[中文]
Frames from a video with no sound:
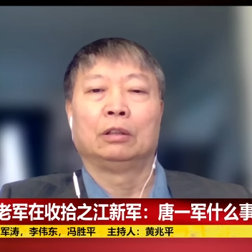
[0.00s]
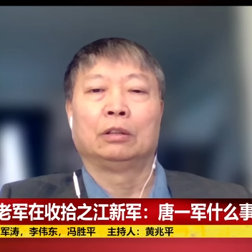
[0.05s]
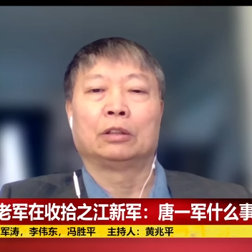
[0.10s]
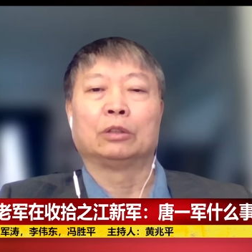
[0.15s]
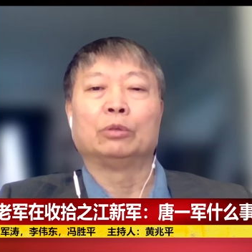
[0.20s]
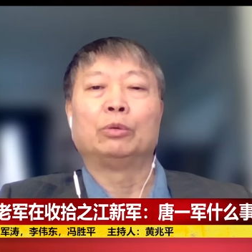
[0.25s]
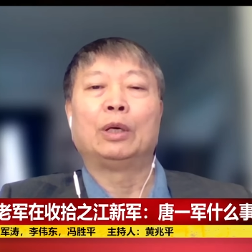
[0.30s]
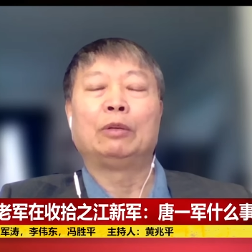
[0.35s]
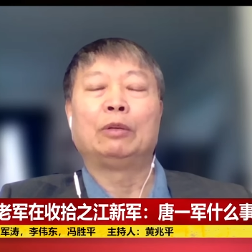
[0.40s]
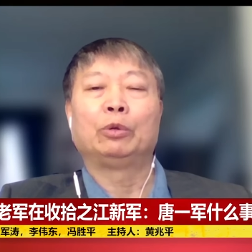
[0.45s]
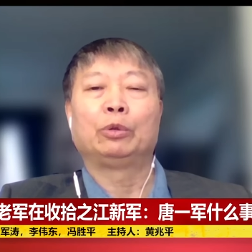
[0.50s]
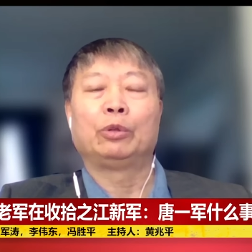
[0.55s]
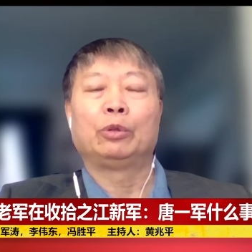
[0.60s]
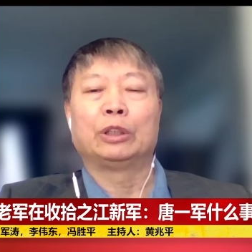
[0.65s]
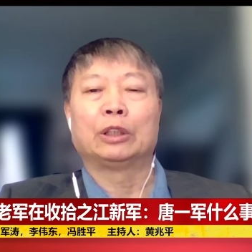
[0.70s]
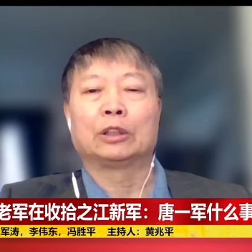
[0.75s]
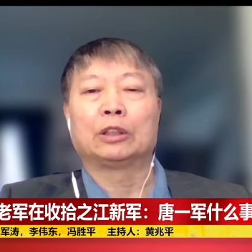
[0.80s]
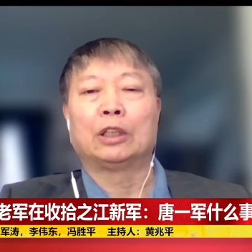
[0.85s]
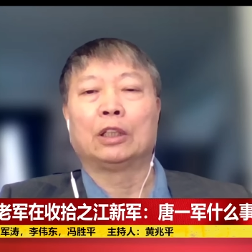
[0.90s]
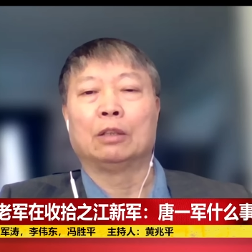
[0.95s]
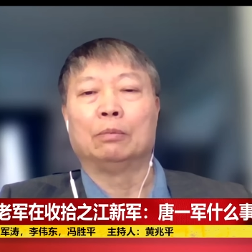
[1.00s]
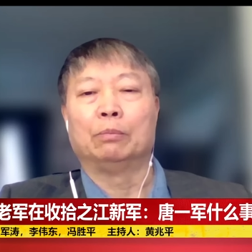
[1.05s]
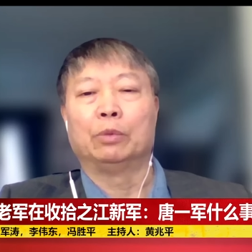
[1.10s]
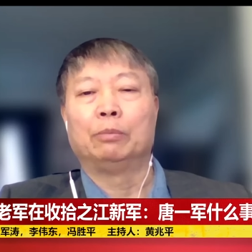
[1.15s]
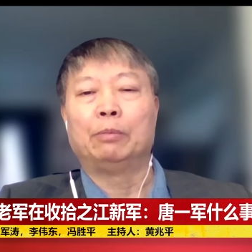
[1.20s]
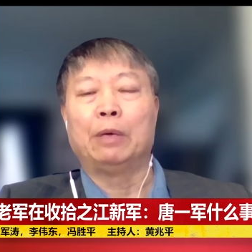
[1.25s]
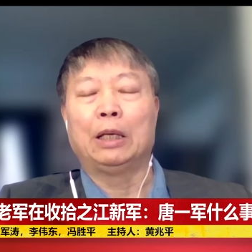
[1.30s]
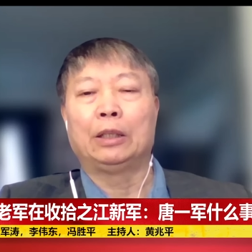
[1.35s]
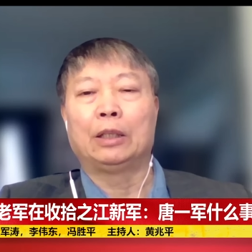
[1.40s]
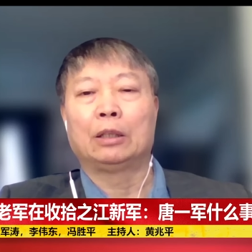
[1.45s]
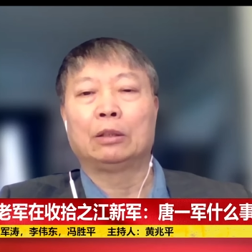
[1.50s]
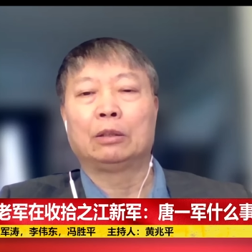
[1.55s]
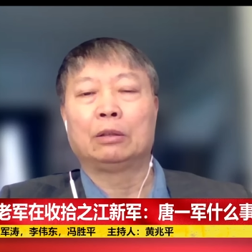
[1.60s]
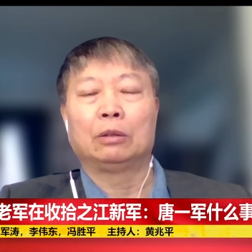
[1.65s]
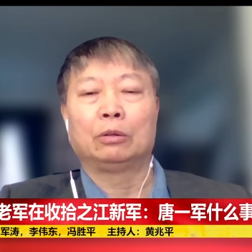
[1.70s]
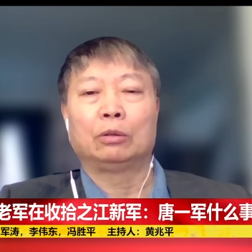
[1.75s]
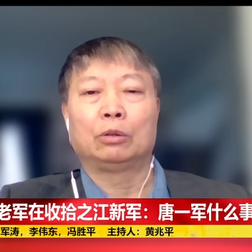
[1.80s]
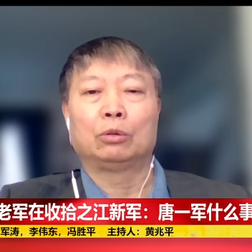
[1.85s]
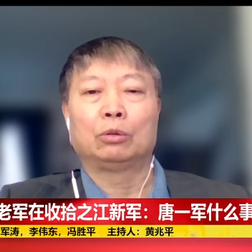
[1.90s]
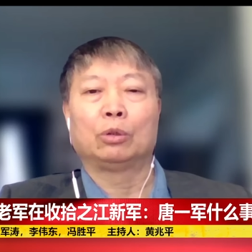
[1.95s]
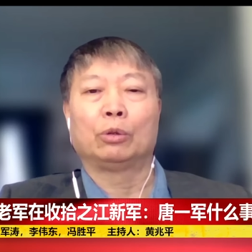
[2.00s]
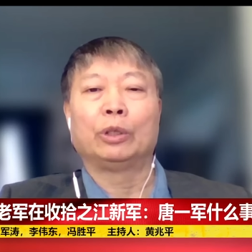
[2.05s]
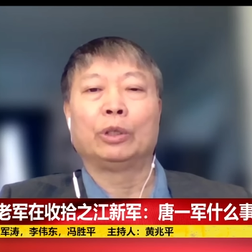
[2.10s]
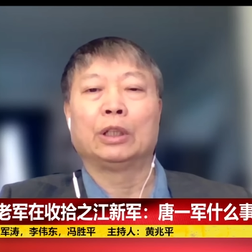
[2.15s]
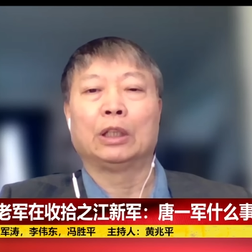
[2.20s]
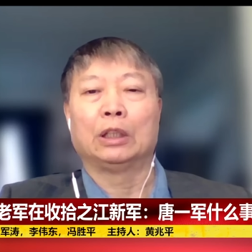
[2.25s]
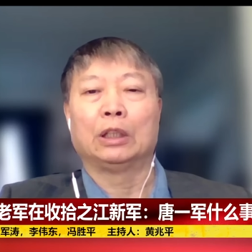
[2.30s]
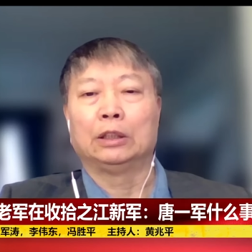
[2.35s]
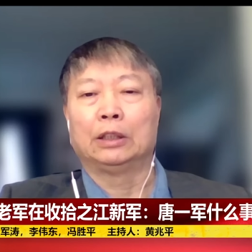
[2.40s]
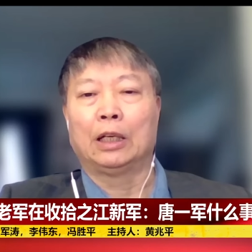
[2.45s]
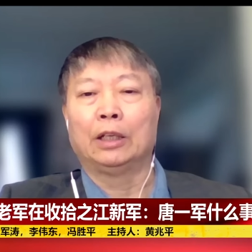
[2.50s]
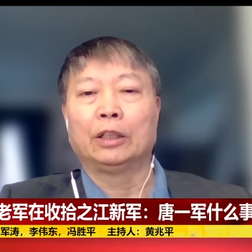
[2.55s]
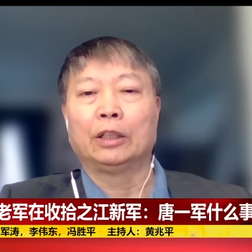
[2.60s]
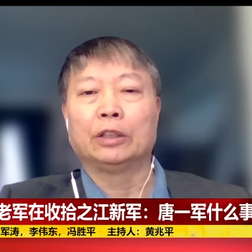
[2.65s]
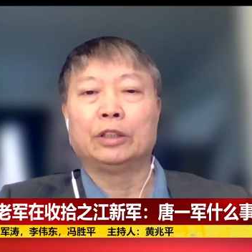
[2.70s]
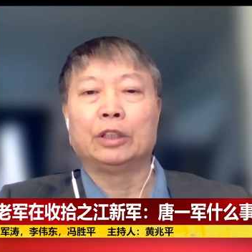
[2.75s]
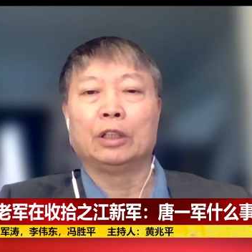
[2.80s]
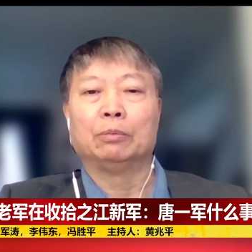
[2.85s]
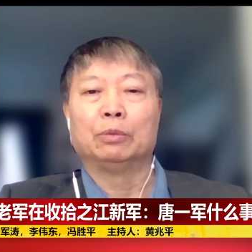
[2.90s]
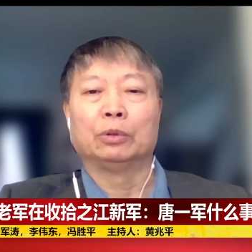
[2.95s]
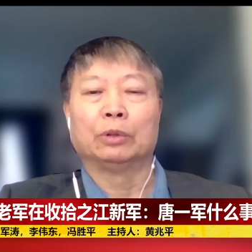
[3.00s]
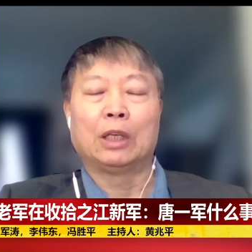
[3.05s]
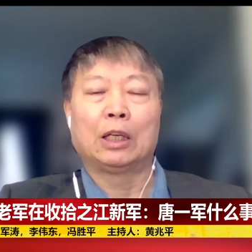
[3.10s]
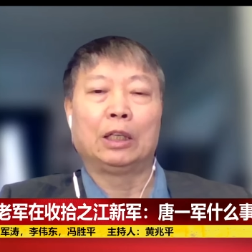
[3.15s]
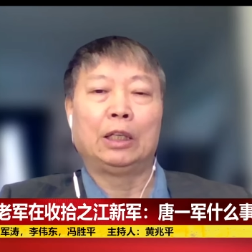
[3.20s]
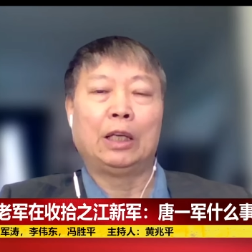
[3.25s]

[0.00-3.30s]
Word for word: 石文安对这个事儿很不满，他做过一个很长一个节目，大